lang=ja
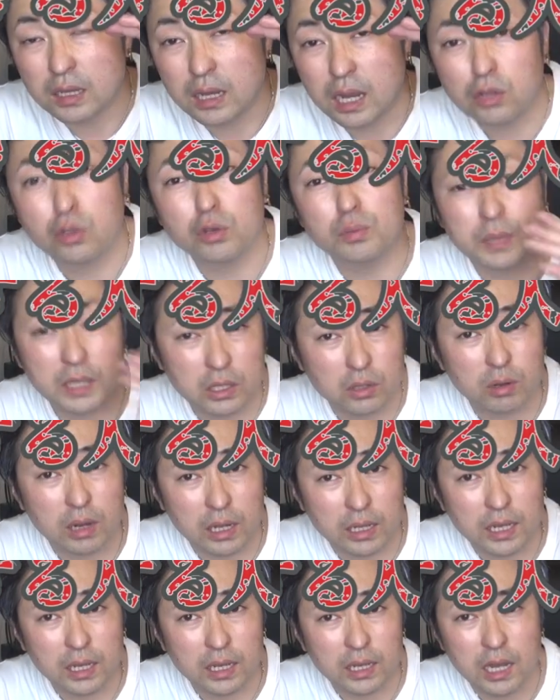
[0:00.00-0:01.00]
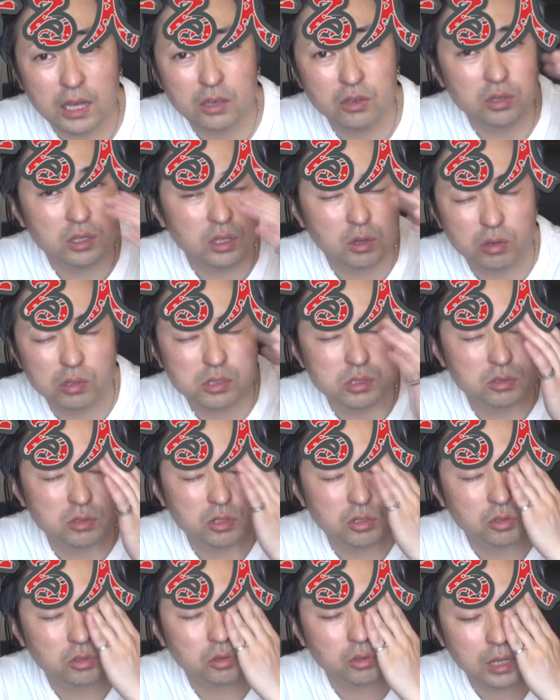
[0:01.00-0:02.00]
アトピーとかでかゆいってこす
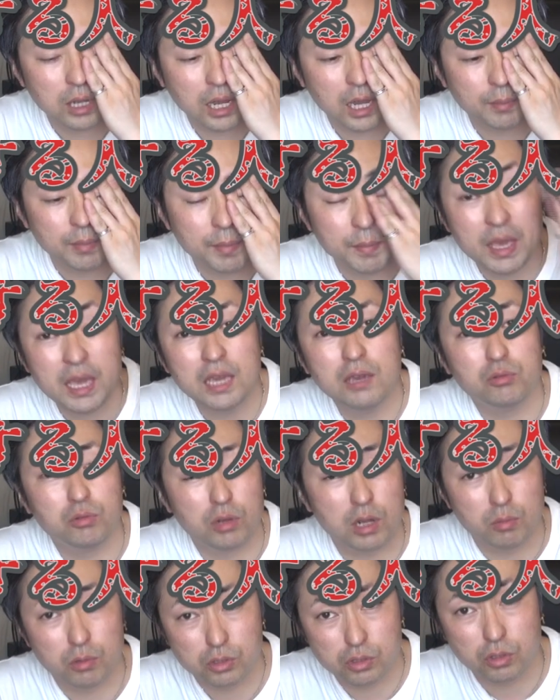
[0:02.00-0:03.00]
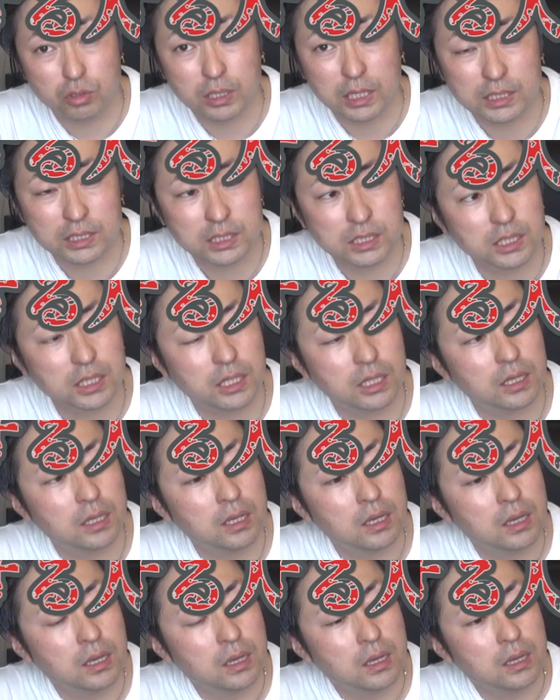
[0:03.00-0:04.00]
る人とか、メイクとかもそうだし、
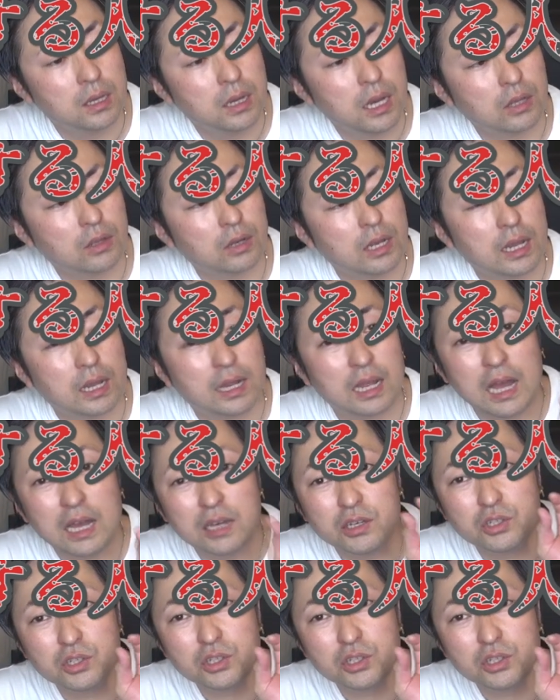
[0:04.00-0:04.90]
あとね眼